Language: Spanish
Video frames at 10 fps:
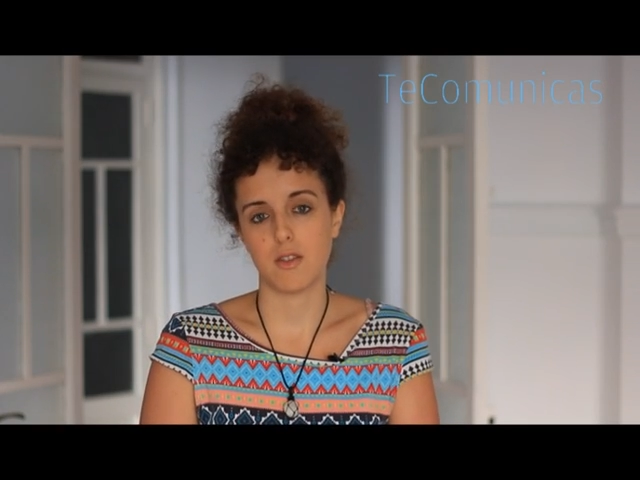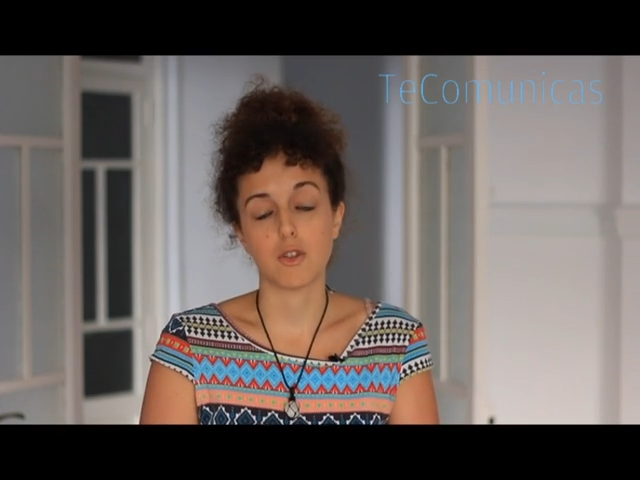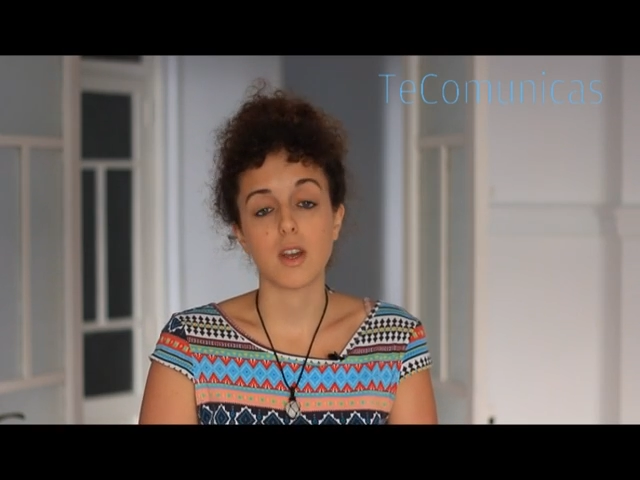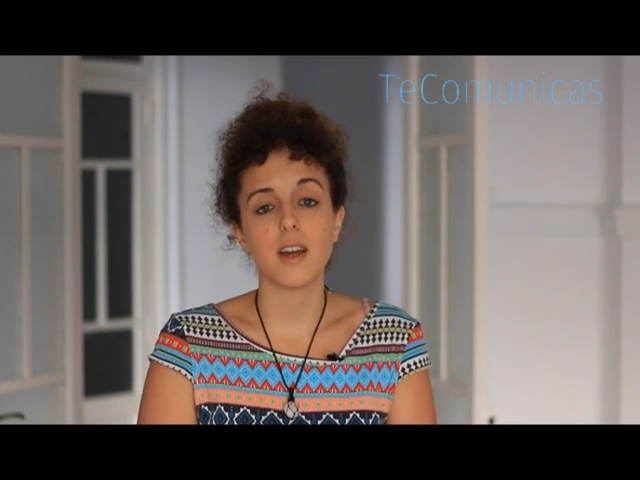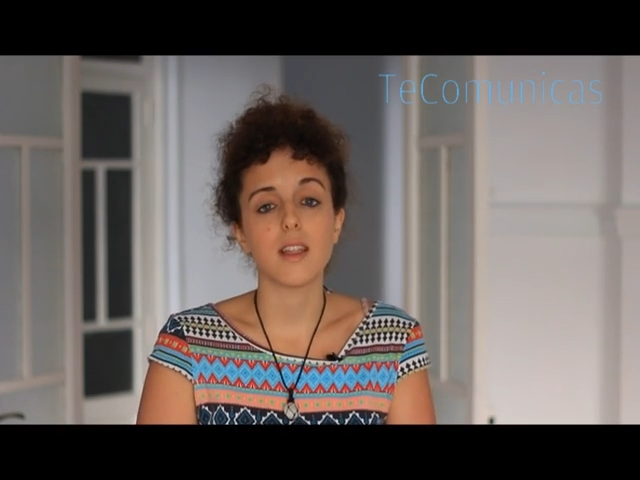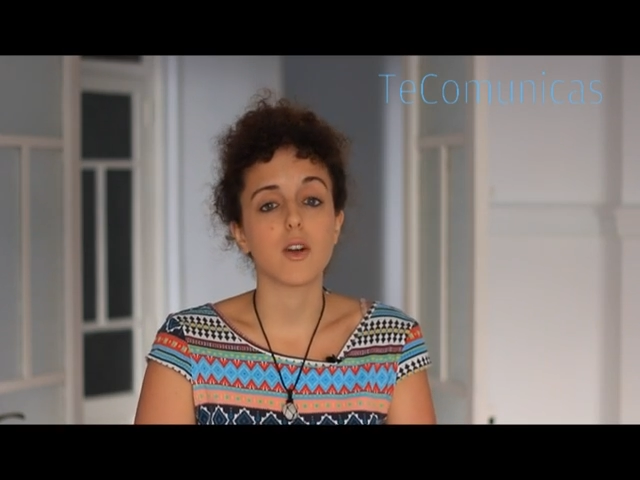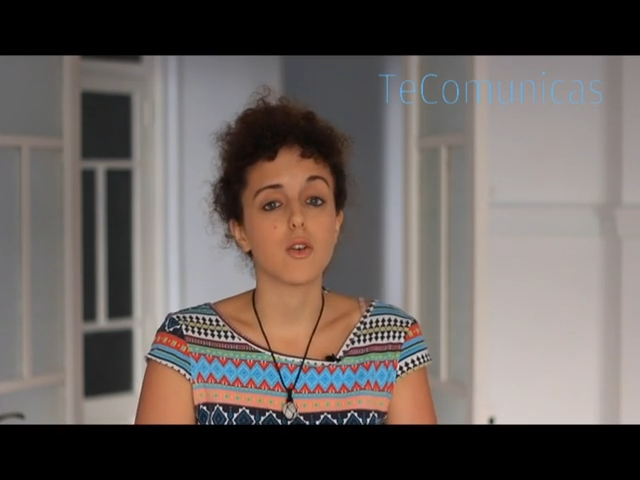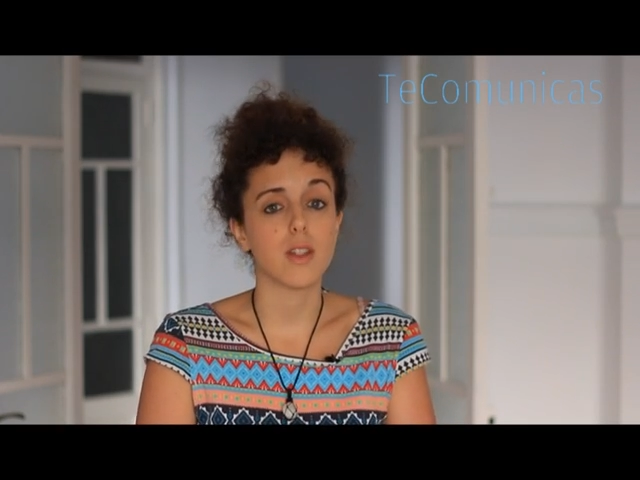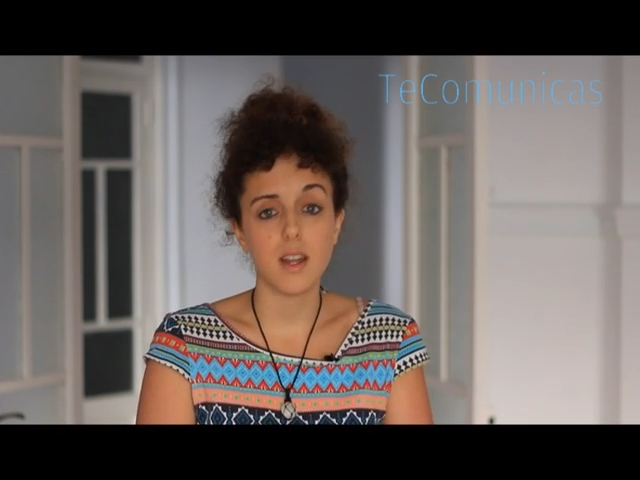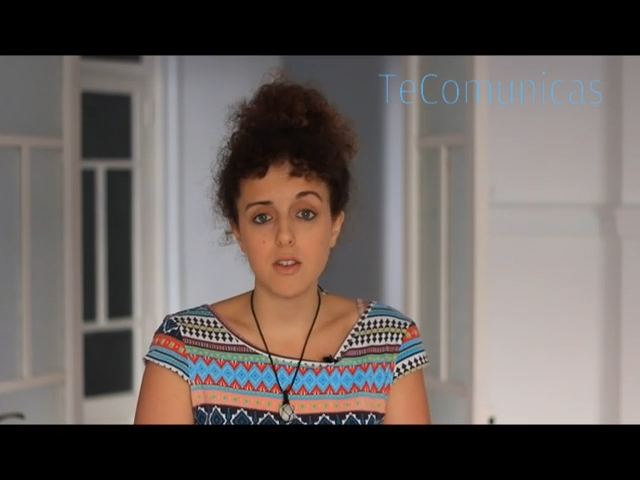nos encanta
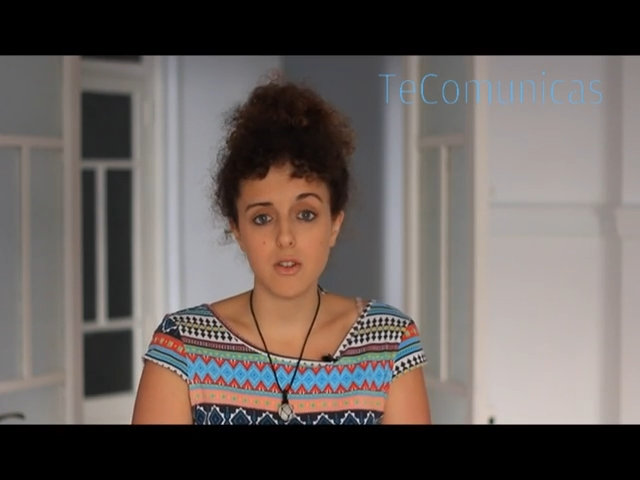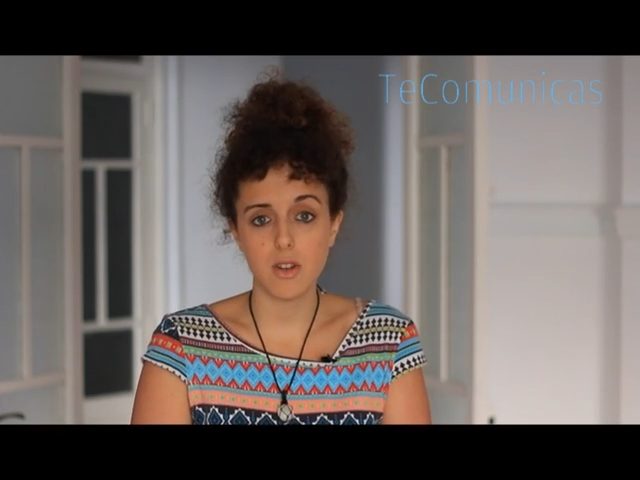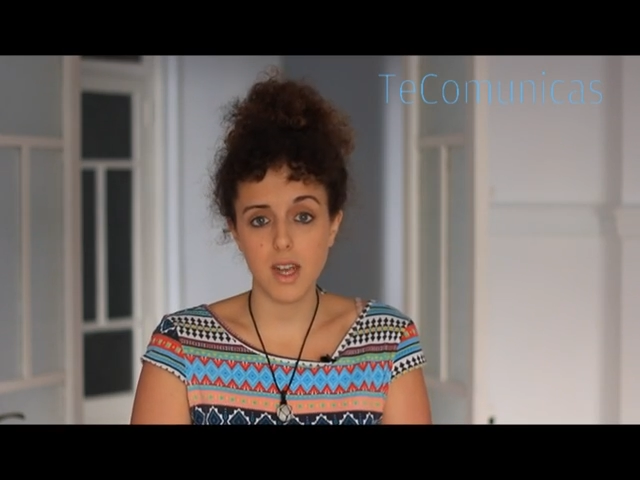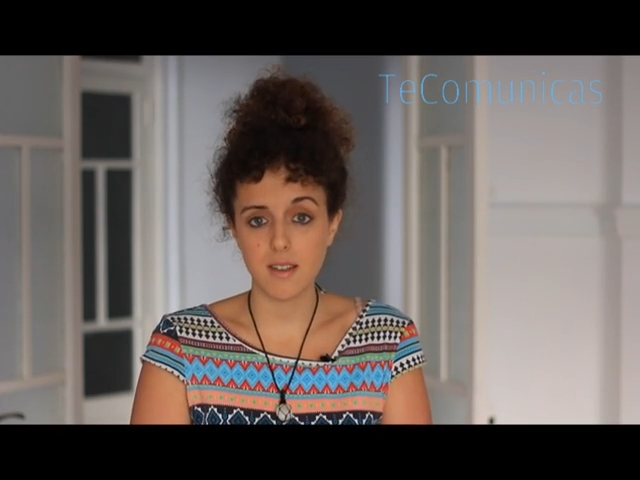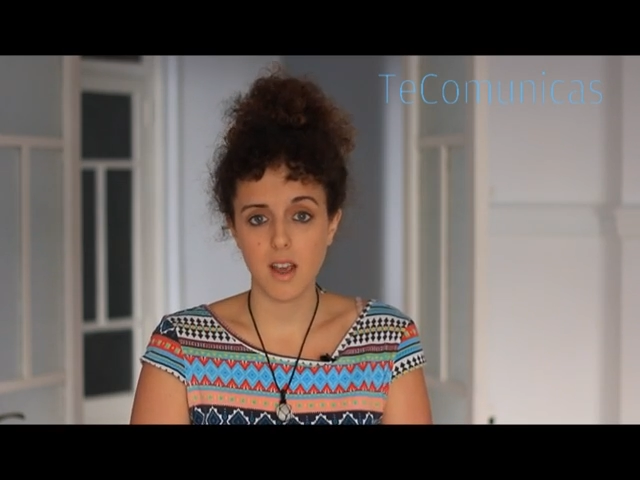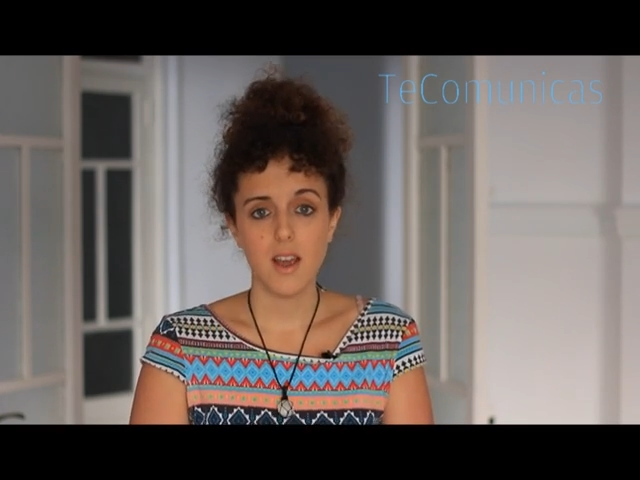contar historias